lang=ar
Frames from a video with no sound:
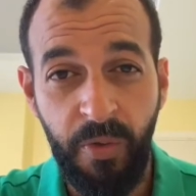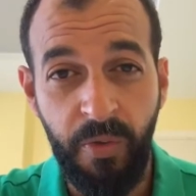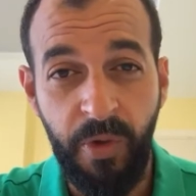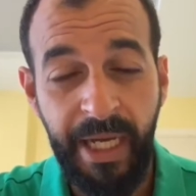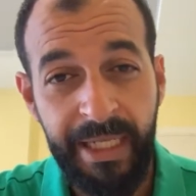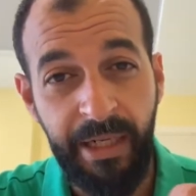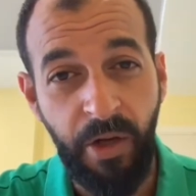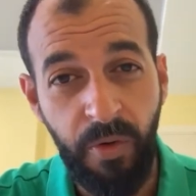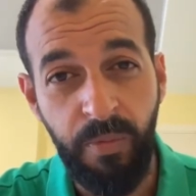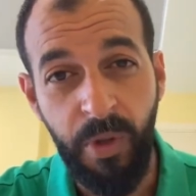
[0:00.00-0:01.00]
وخلى
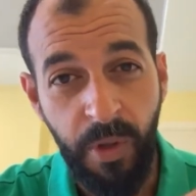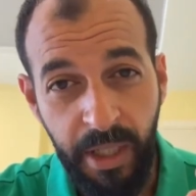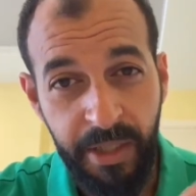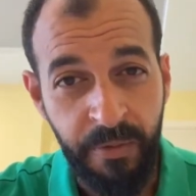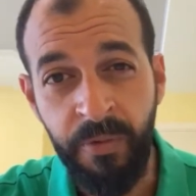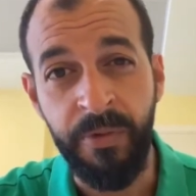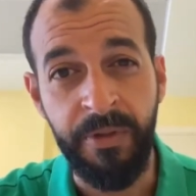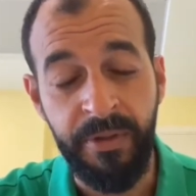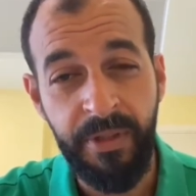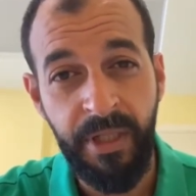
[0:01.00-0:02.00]
الحب هو قانون
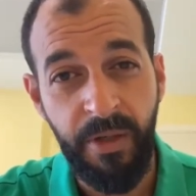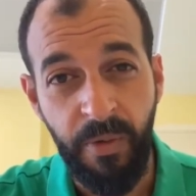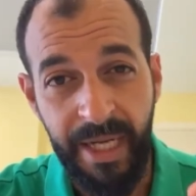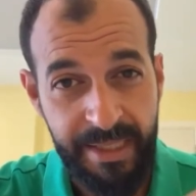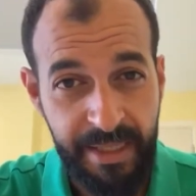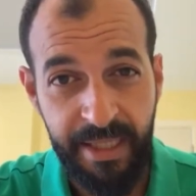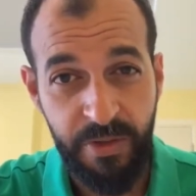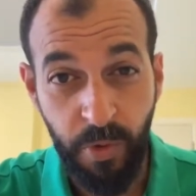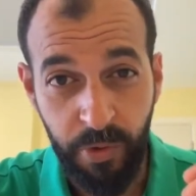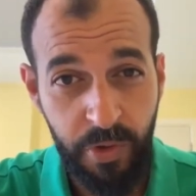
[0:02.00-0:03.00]

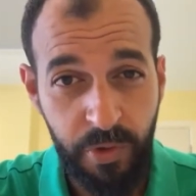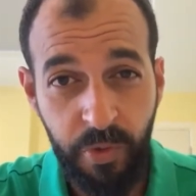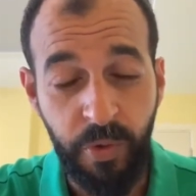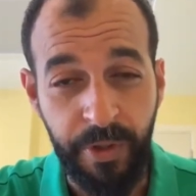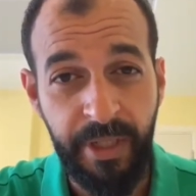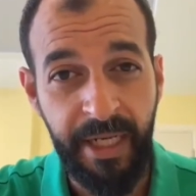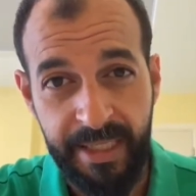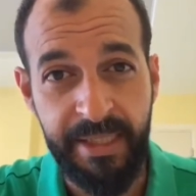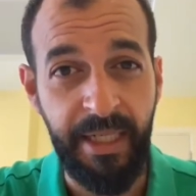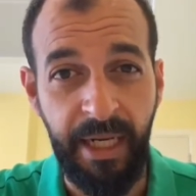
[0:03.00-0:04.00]
واساس ودستور
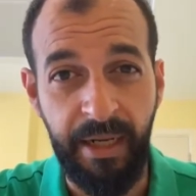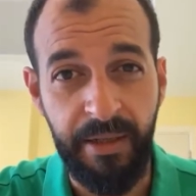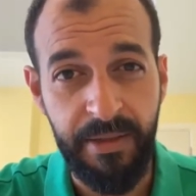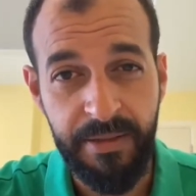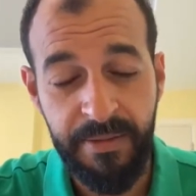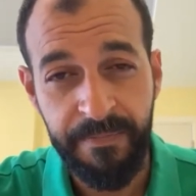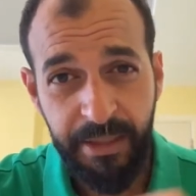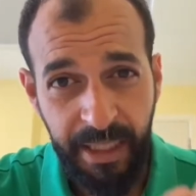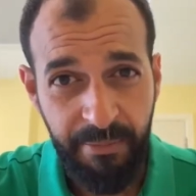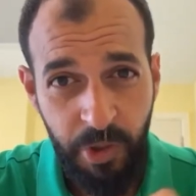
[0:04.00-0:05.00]
هذه العلاقات.
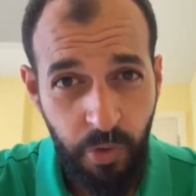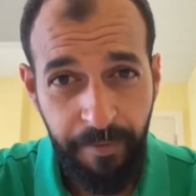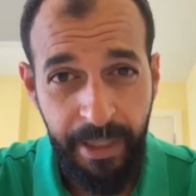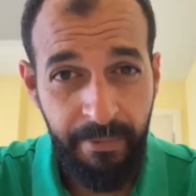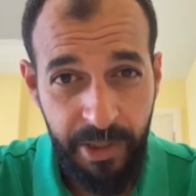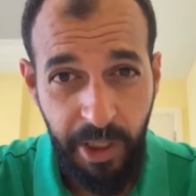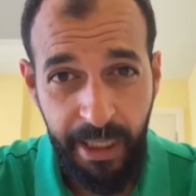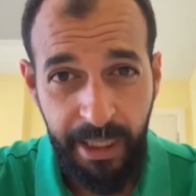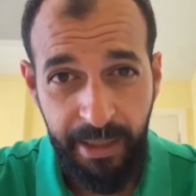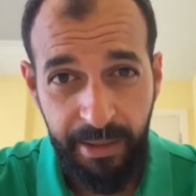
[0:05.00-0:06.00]
طيب نشوف ايه
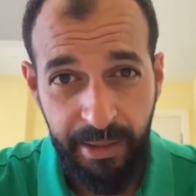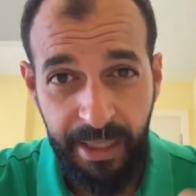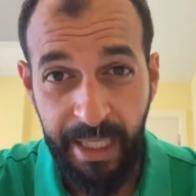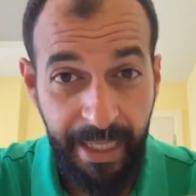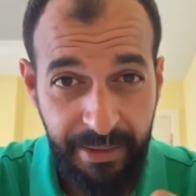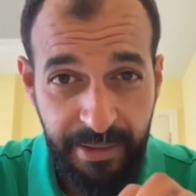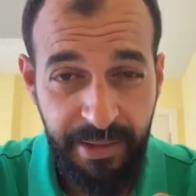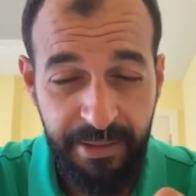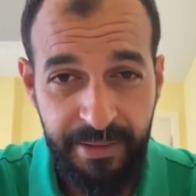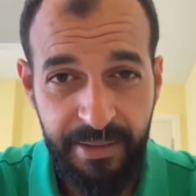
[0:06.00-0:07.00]
المشاكل اللي
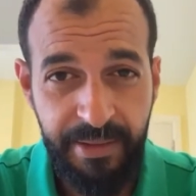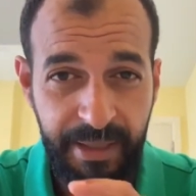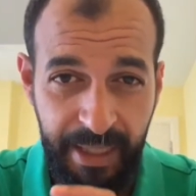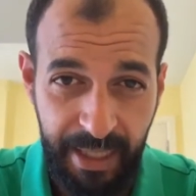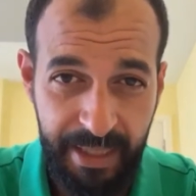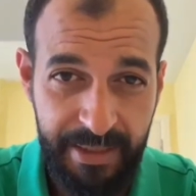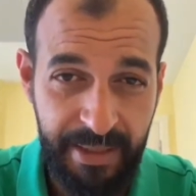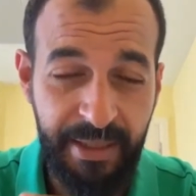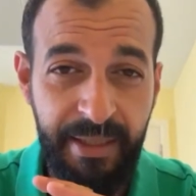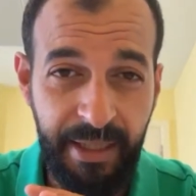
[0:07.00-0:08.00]
ادت
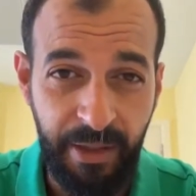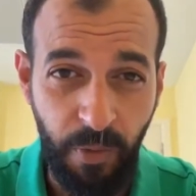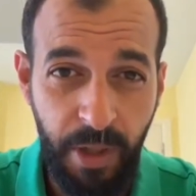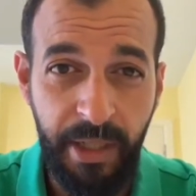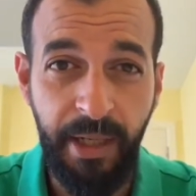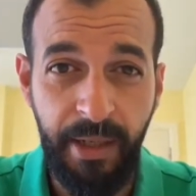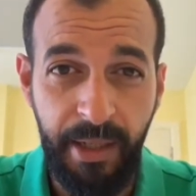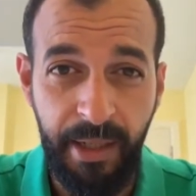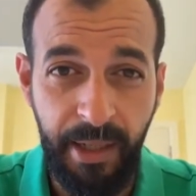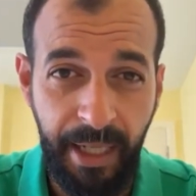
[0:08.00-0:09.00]
لهذا الواقع
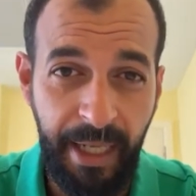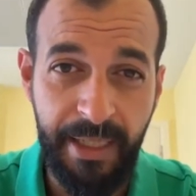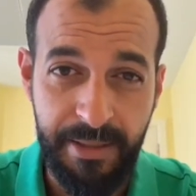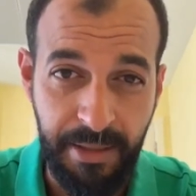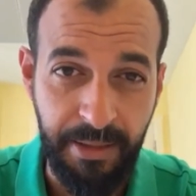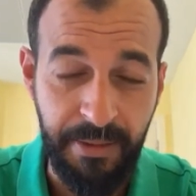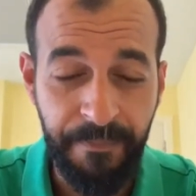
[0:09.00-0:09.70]
الحزين.